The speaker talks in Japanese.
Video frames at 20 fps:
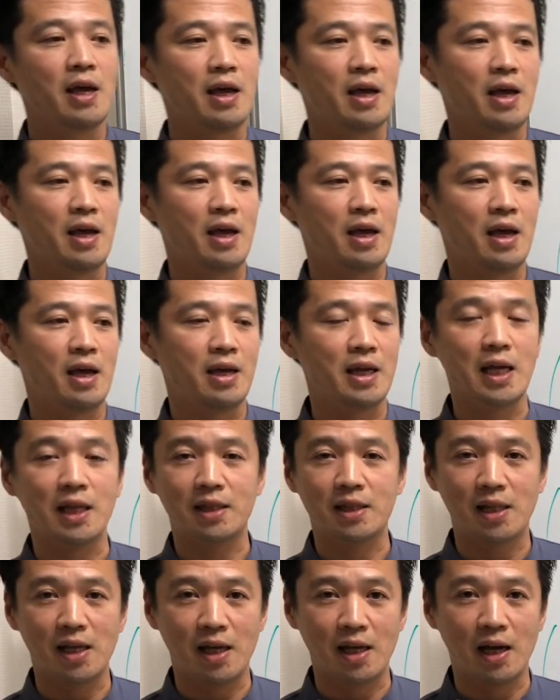えー、
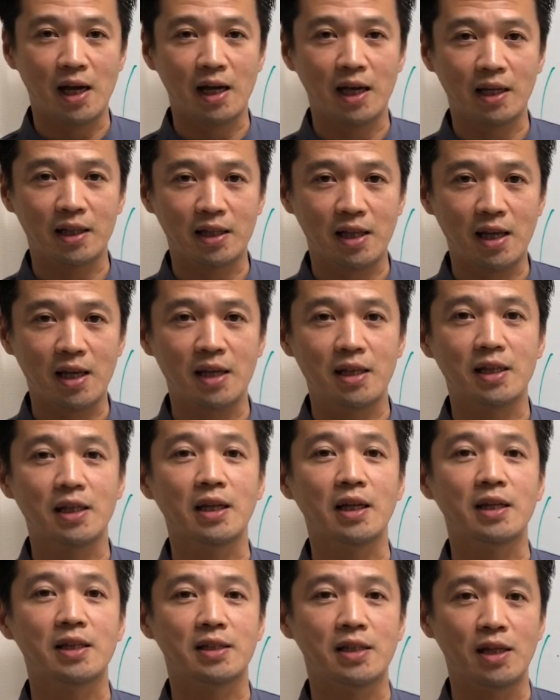やってあげてい
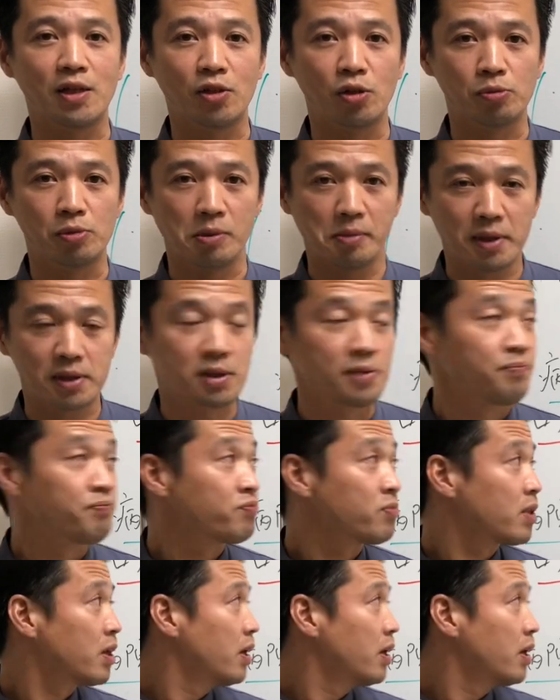ただきたいと思います。